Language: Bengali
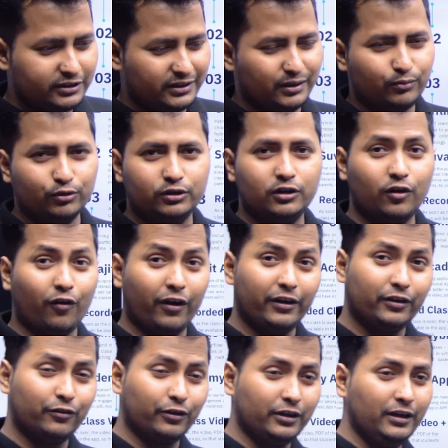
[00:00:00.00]
নিজেদের মধ্যে
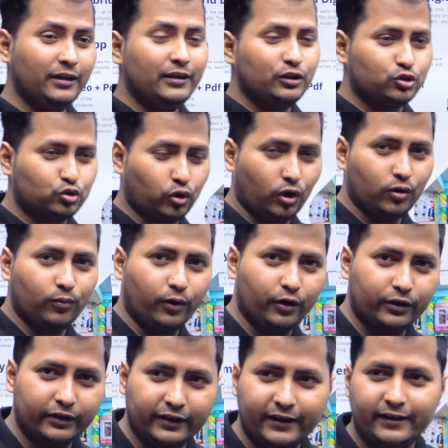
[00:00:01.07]
লড়াই করে সলভ হয়
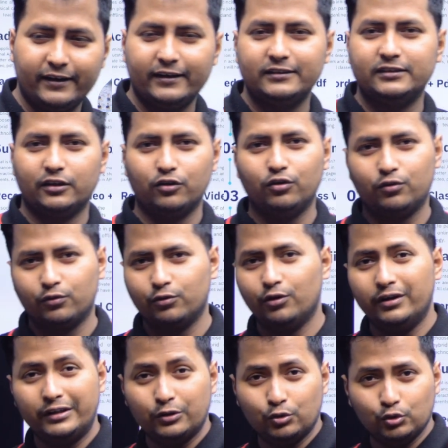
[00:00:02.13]
নেটের যেন কোনো
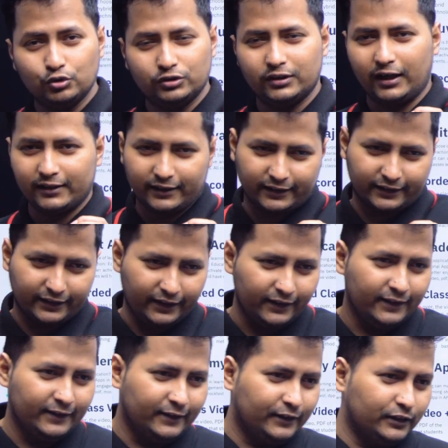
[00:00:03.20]
ইউজ না থাকে
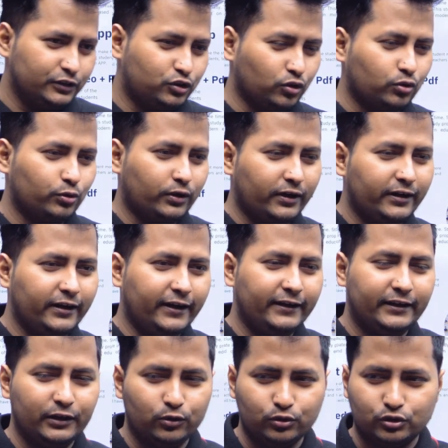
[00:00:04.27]
যতটা নেট
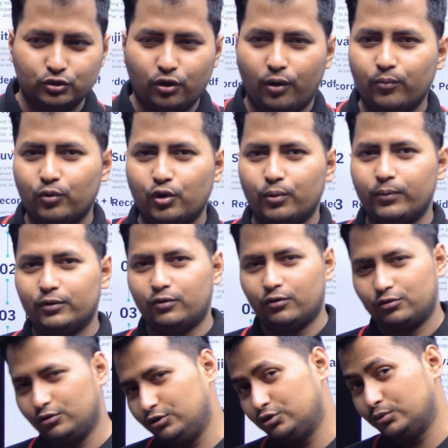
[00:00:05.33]
ইউজ কম করবে
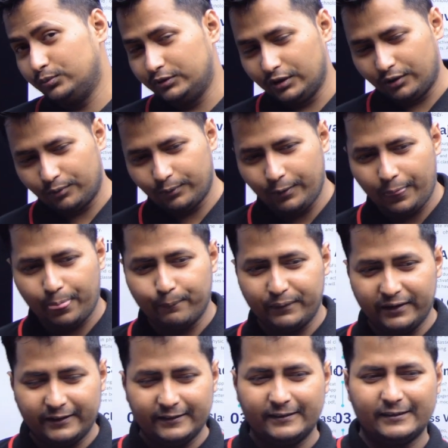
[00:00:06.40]
তত সুবিধা হবে
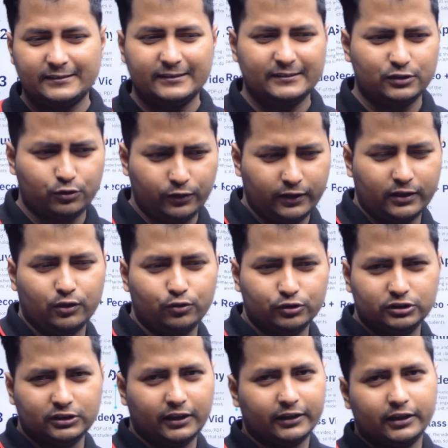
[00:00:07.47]
নেট ইন দ্য সেন্স কোনো একটা
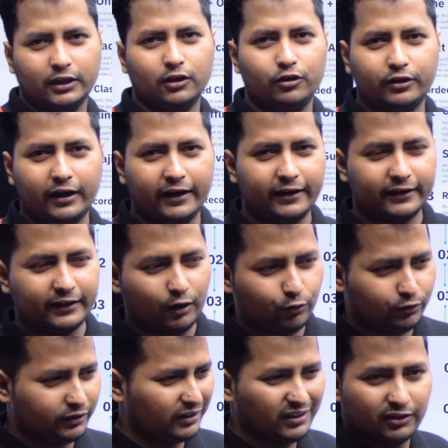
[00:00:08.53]
কোশ্চেন আটকে গেলো ডাইরেক্ট
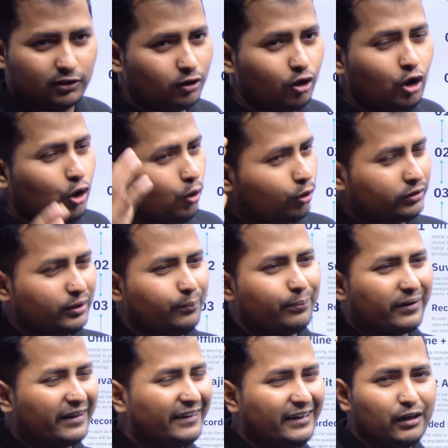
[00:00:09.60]
আউট দেখে নিল ওতে
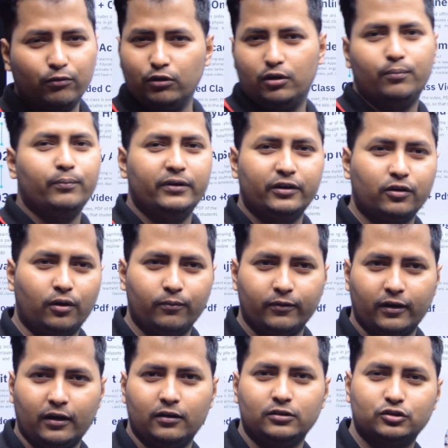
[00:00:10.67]
ব্রেন ডেভেলপমেন্ট হবে
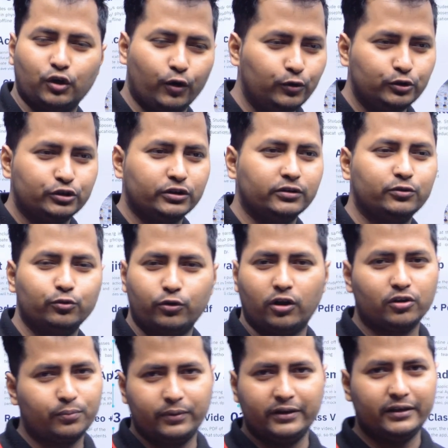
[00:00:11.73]
না সলিউশন
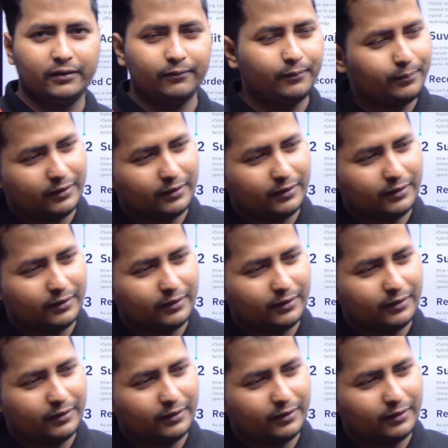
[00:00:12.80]
তুরন্ত পেয়ে যাবে